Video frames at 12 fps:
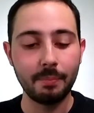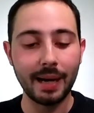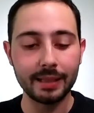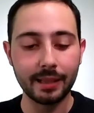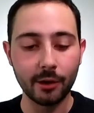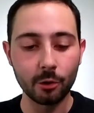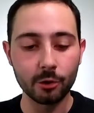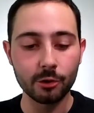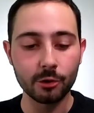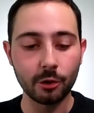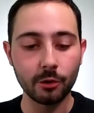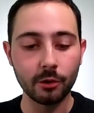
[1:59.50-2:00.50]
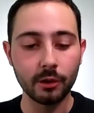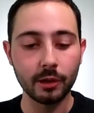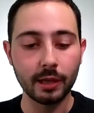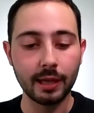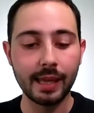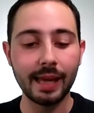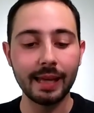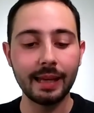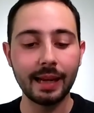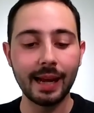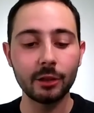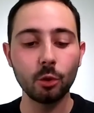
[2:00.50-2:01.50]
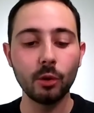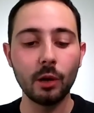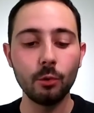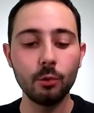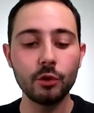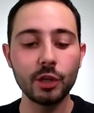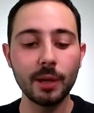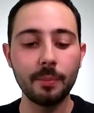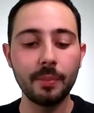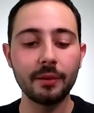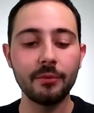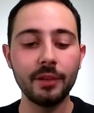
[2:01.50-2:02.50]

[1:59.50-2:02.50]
Padre nostro, che hai creato la luce per